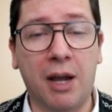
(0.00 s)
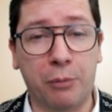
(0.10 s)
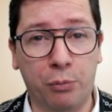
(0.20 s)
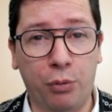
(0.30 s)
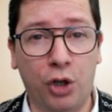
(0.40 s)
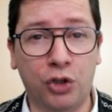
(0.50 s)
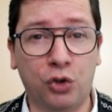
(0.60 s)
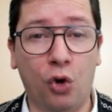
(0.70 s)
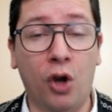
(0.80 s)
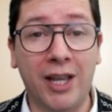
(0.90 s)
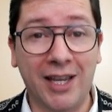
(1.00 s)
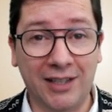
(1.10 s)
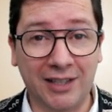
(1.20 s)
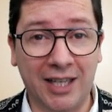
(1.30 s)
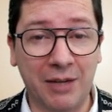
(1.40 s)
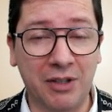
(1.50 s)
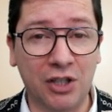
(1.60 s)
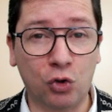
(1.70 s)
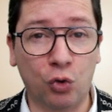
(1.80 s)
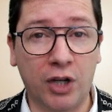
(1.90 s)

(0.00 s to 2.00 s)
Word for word: A proposito, iscriviti sul